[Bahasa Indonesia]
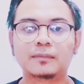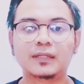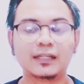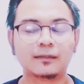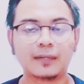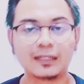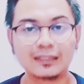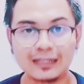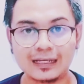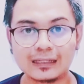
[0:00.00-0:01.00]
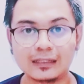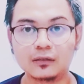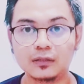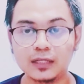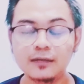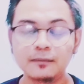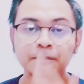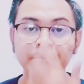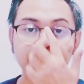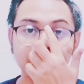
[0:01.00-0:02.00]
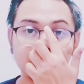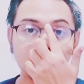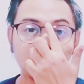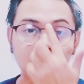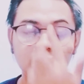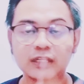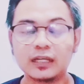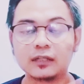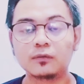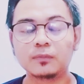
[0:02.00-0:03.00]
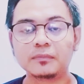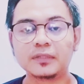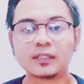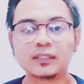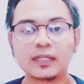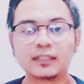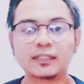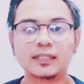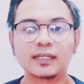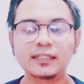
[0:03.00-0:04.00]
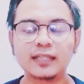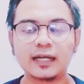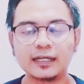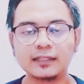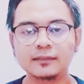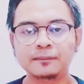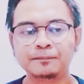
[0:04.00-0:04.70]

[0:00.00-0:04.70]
penikmatnya gitu ya penontonnya atau pemirsanya jadi jangan